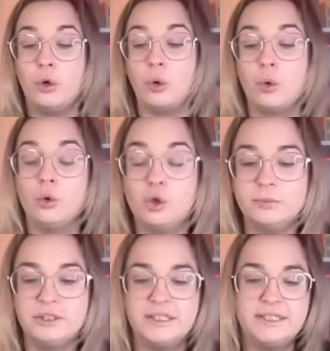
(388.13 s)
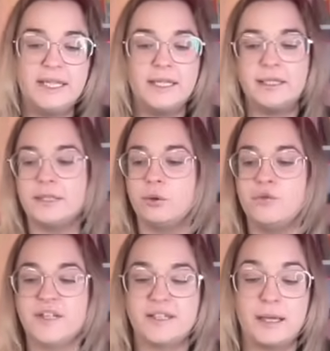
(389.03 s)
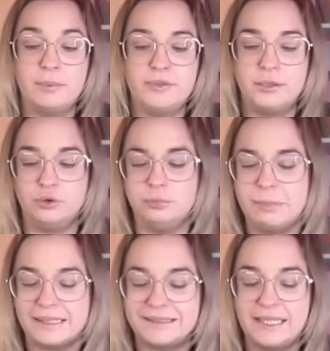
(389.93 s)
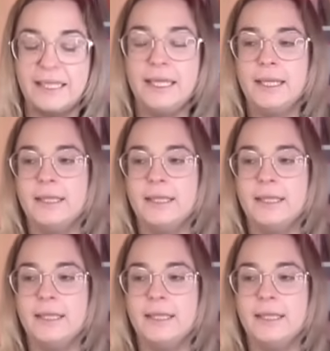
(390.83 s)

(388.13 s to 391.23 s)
recommuniquer, qui reviendra peut-être du passé,